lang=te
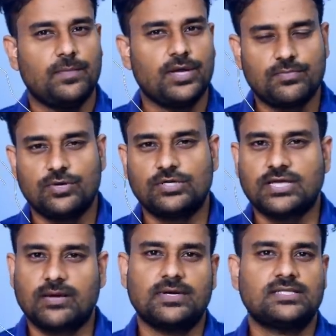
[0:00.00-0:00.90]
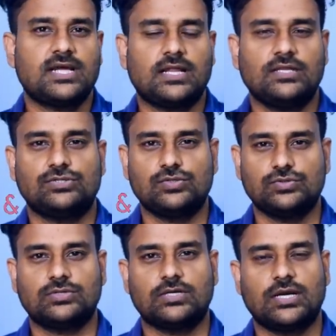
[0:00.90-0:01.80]
మీరు మొదటిసారి మన ఛానల్ని
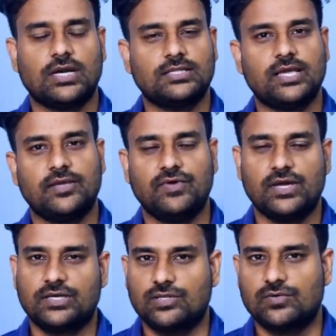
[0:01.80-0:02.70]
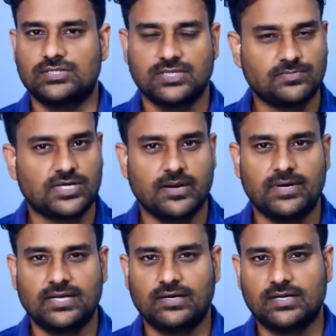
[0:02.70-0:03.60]
చూస్తున్నట్లయితే ఈ వీడియో కింద ఉన్న
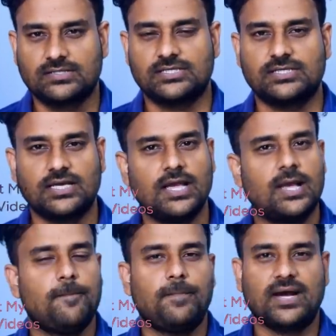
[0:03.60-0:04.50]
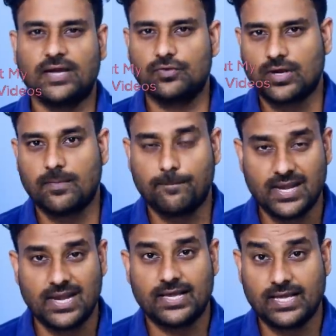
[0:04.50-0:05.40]
సబ్స్క్రైబ్ బటన్ క్లిక్ చేసి పక్కనే ఉన్న
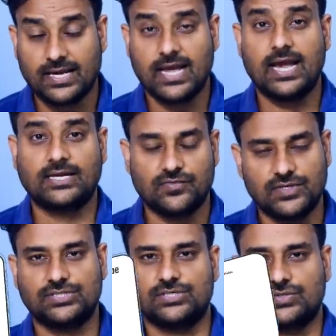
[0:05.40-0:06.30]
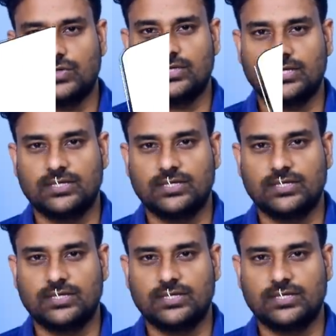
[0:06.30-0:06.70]
బెల్ ఐకాన్ని యాక్టివేట్ చేసుకోండి